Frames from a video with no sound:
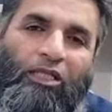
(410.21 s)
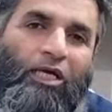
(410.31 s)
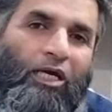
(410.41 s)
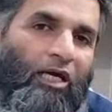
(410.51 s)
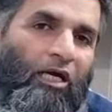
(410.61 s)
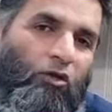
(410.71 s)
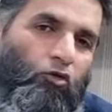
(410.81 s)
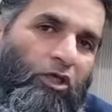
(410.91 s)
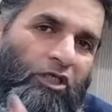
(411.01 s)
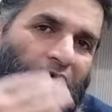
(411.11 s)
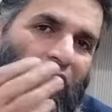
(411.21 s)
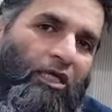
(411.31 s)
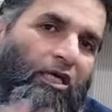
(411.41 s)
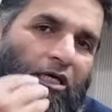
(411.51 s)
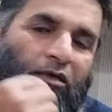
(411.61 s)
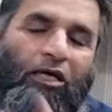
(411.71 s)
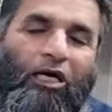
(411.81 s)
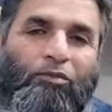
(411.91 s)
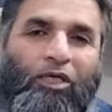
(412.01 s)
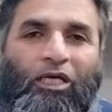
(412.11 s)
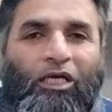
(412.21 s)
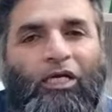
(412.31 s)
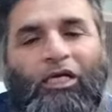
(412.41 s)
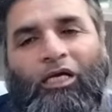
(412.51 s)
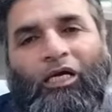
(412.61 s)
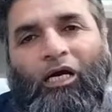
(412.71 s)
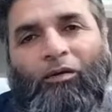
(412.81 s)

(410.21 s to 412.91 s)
रहता है तो इन आप देखेंगे कि